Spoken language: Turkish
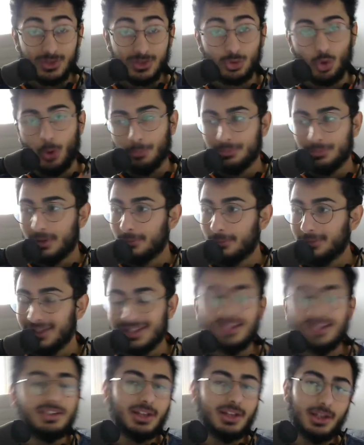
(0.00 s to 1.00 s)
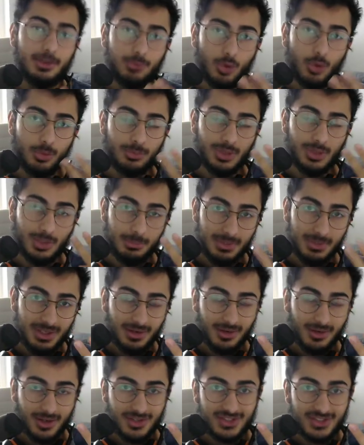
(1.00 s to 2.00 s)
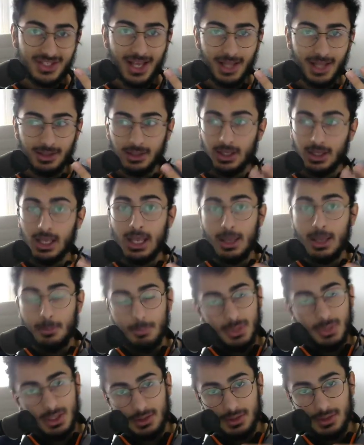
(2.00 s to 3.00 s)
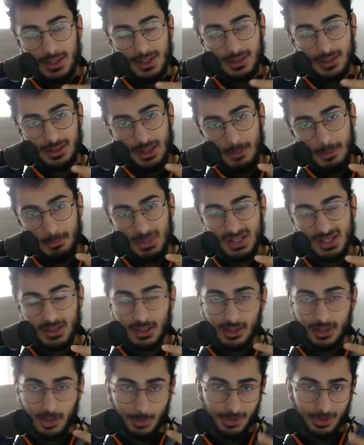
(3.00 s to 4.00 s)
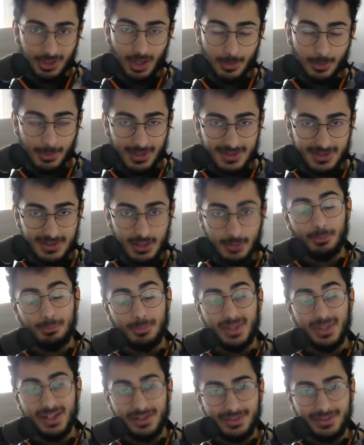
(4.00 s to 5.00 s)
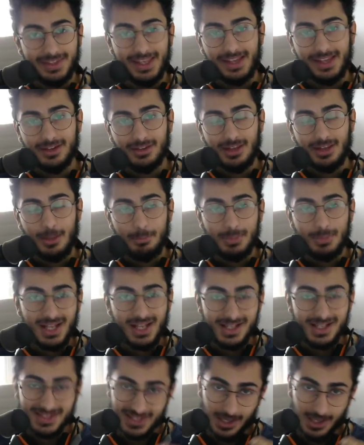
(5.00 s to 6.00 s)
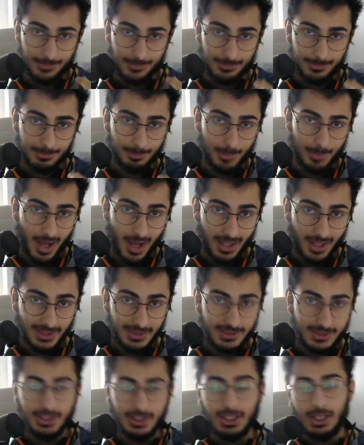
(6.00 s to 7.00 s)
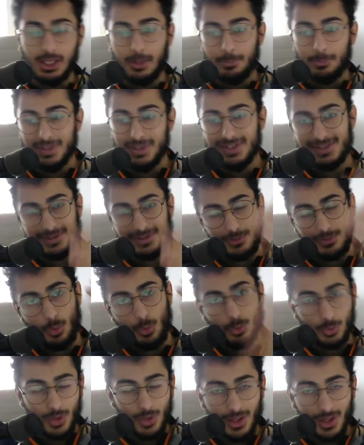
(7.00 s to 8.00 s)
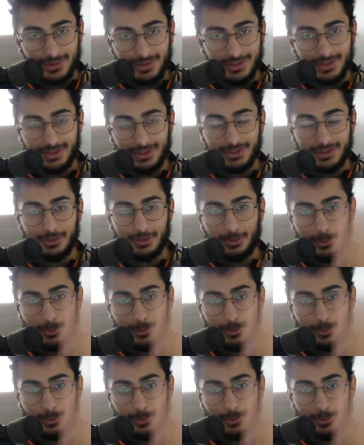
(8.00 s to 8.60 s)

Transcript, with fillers: Toplamda iki tane Formula 1 aracı geldi. Biri diğerinden bir kademe daha fazla. Biri diğerinden biraz daha pahalı. Biz onu aldık.